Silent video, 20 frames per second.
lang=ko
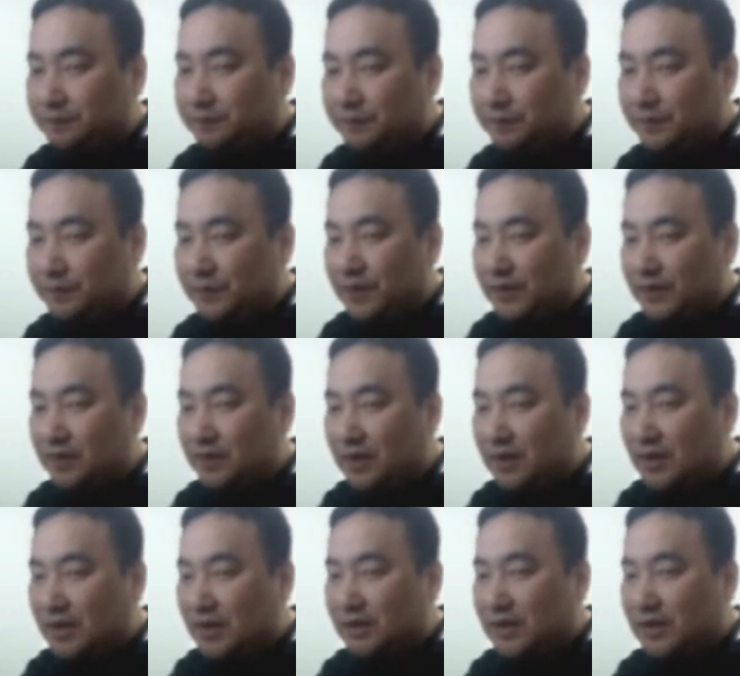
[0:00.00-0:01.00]
그래서
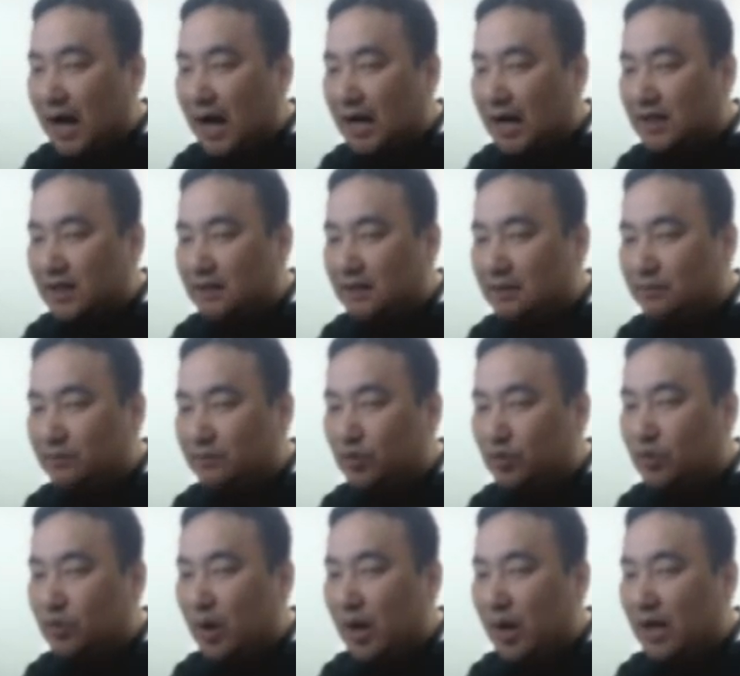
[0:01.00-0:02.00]
다른
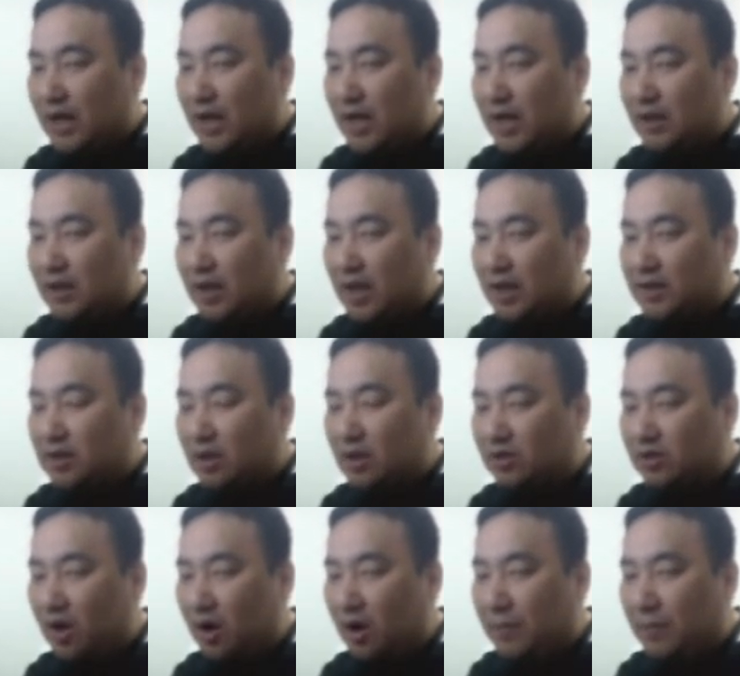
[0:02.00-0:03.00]
문화에 대해서
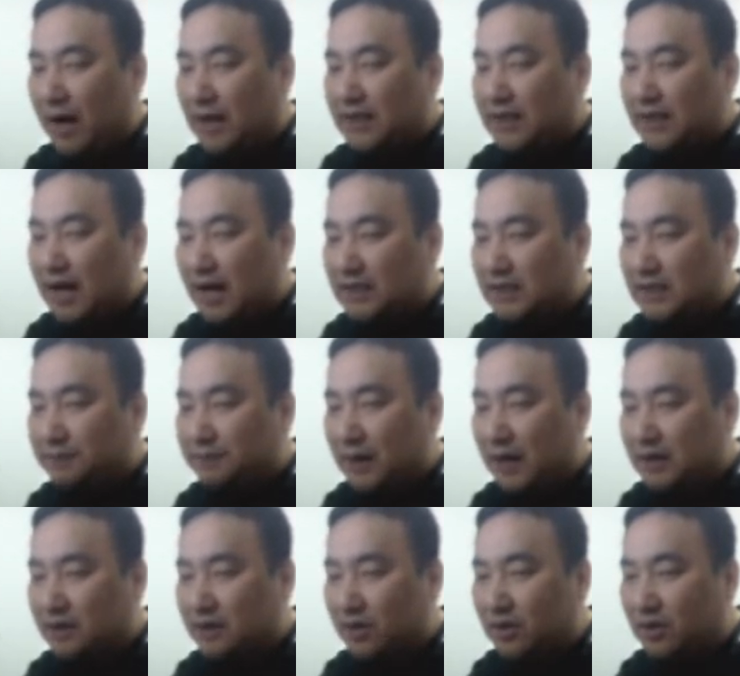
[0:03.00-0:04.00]
더 많이
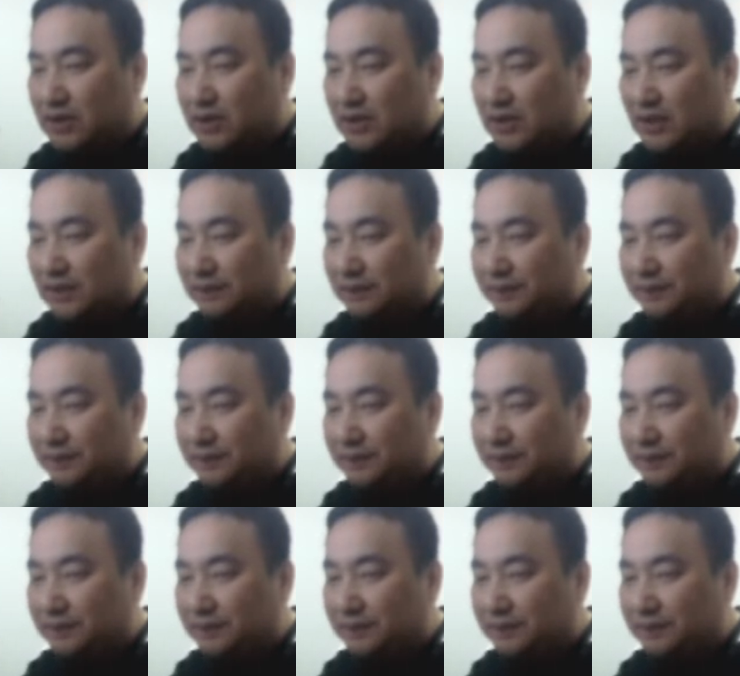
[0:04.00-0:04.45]
학습하는 것은